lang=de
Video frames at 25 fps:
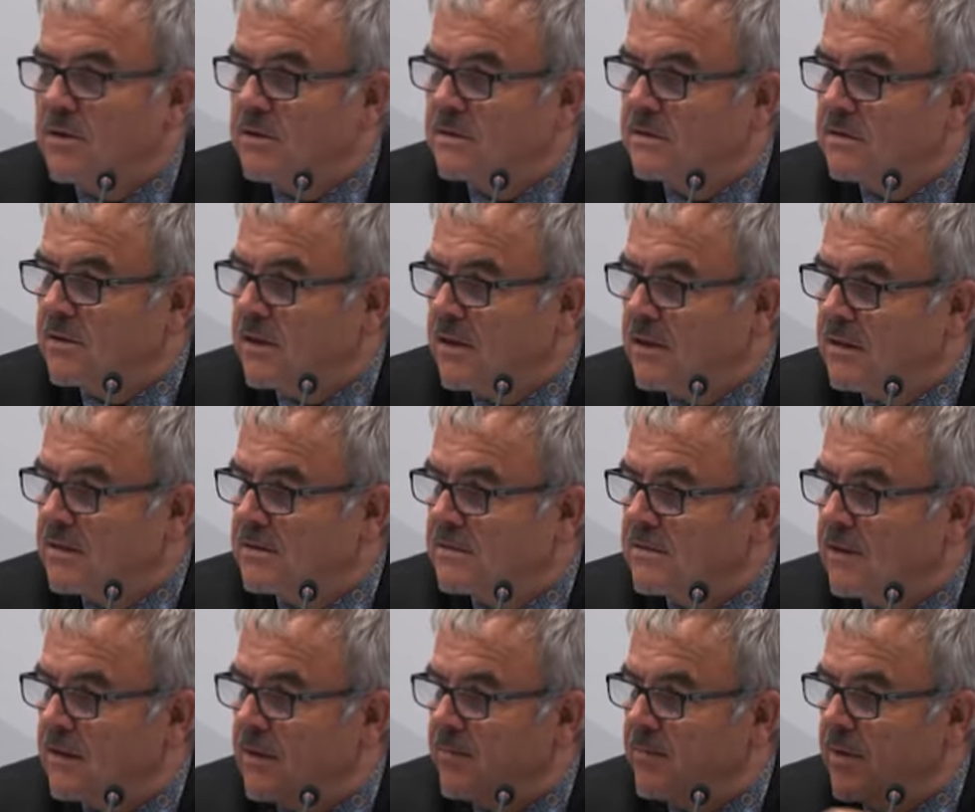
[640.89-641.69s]
Also kann
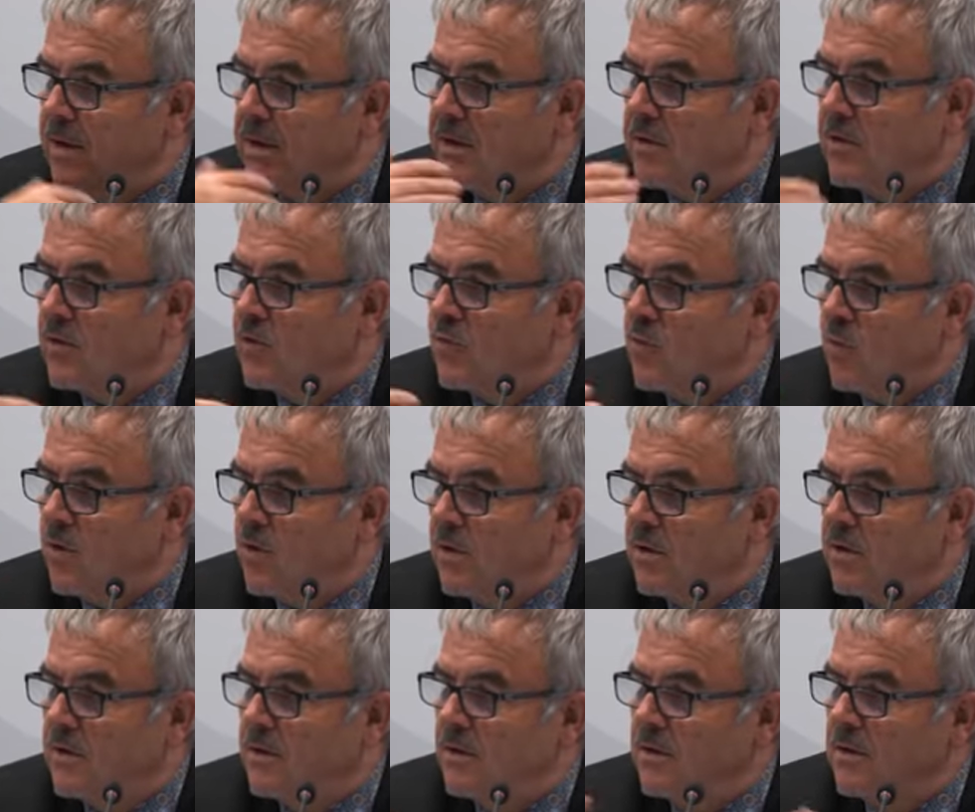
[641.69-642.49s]
es dann am Ende
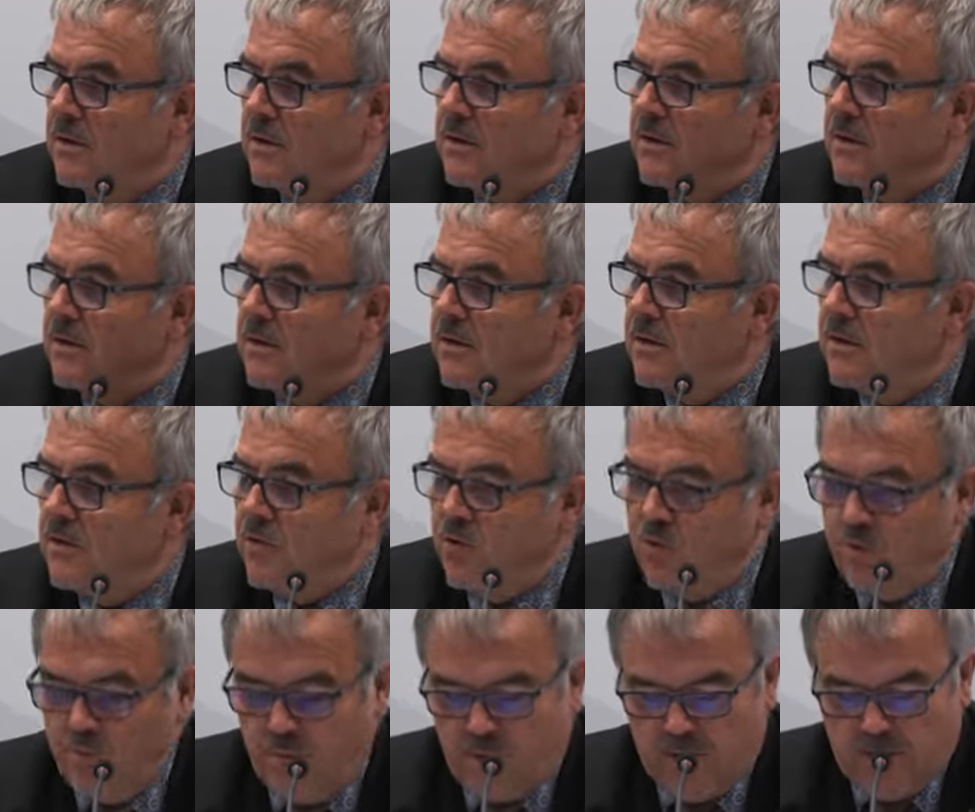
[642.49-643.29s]
nur äh,
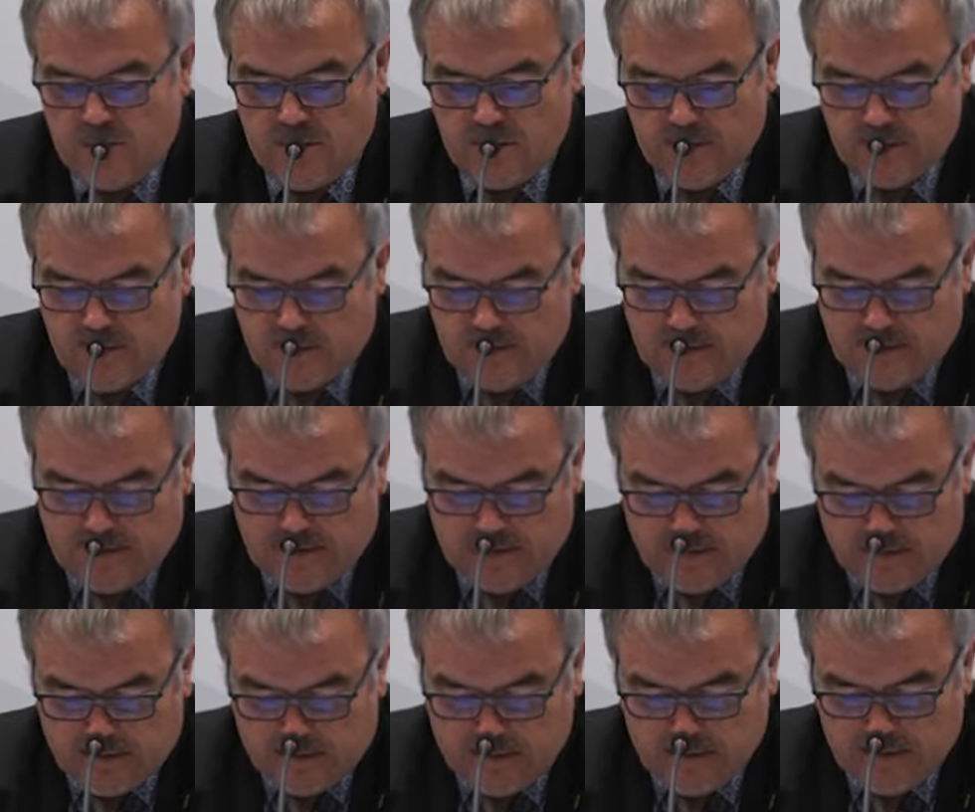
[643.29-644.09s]
über
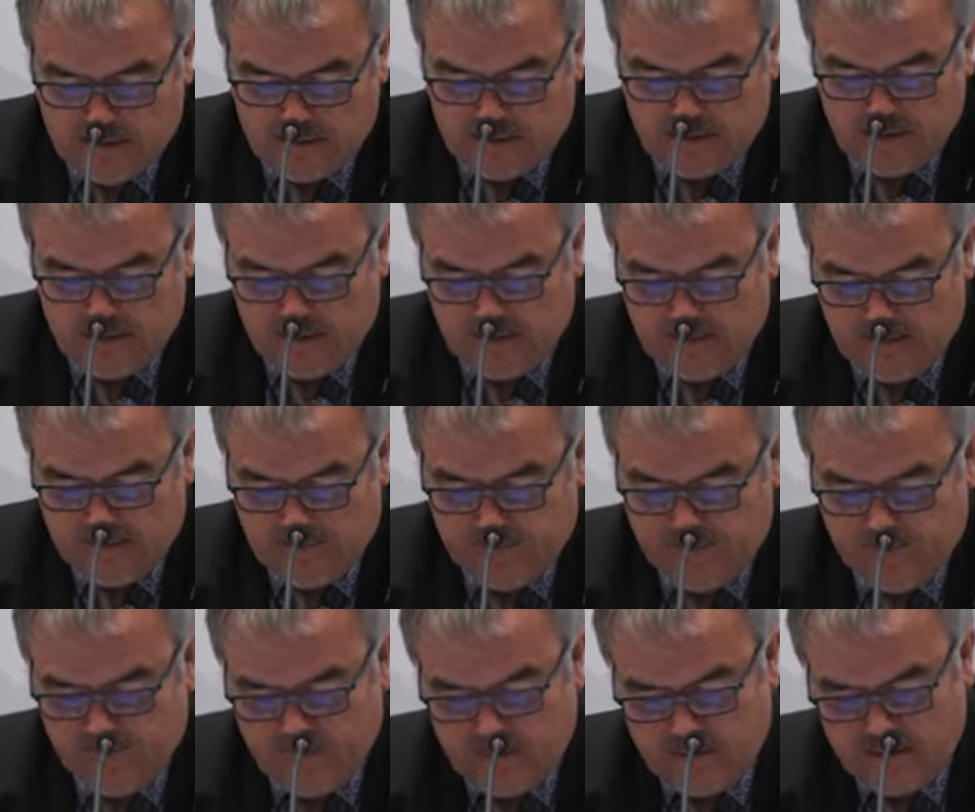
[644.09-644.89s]

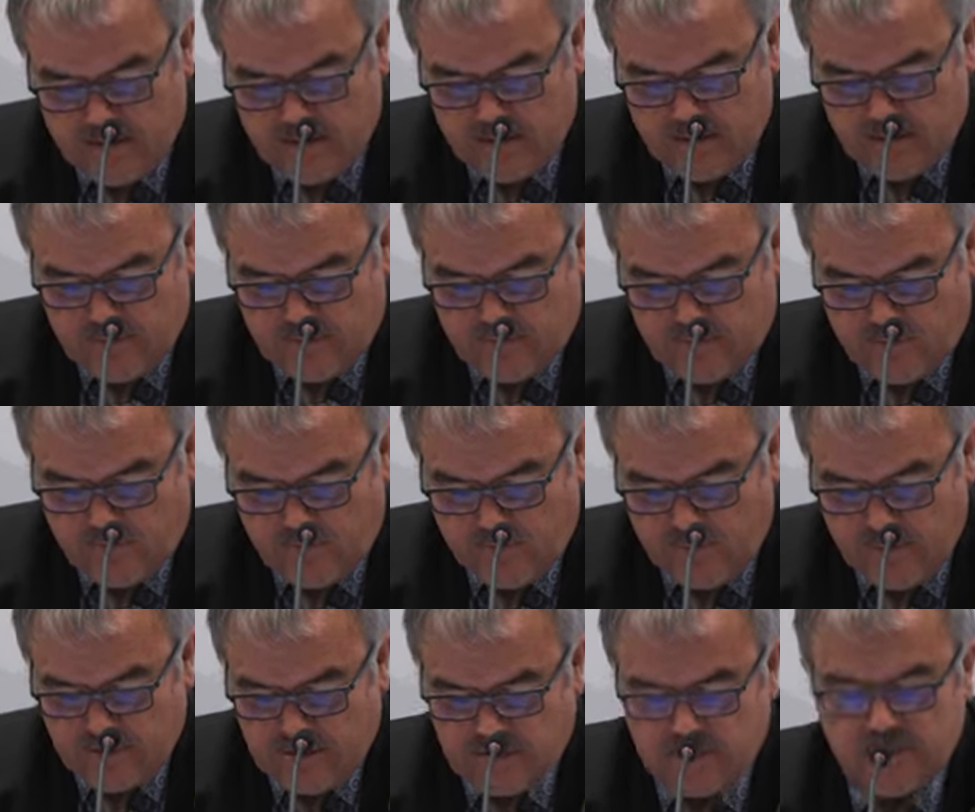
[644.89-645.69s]
derartige äh,
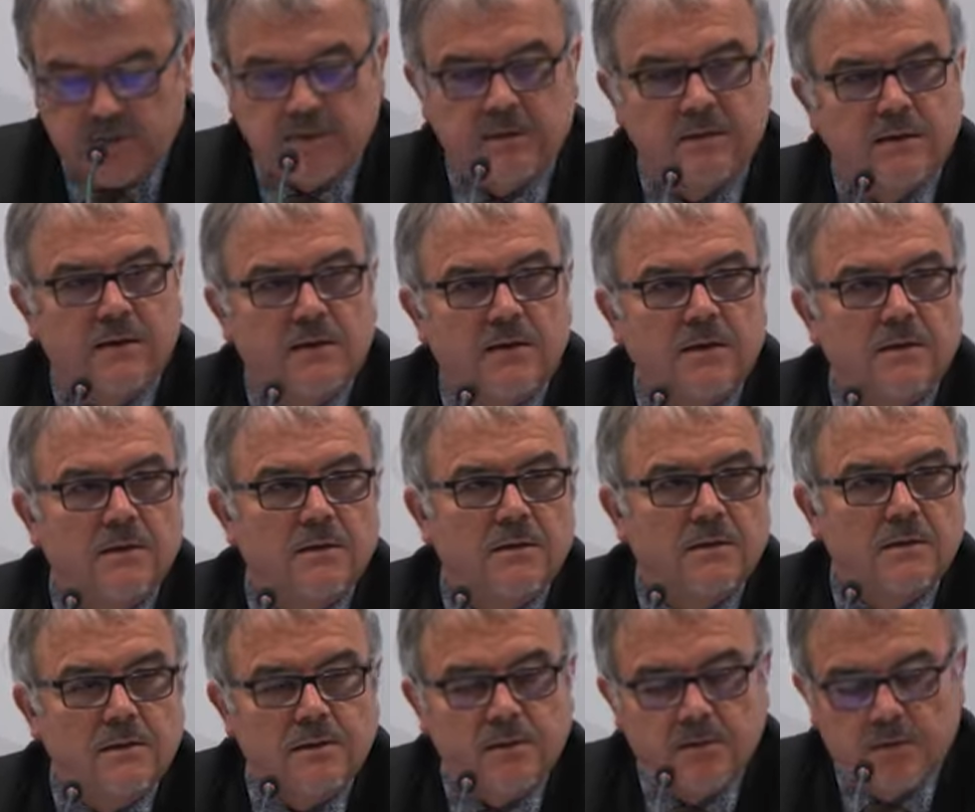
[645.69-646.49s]
verpflichtende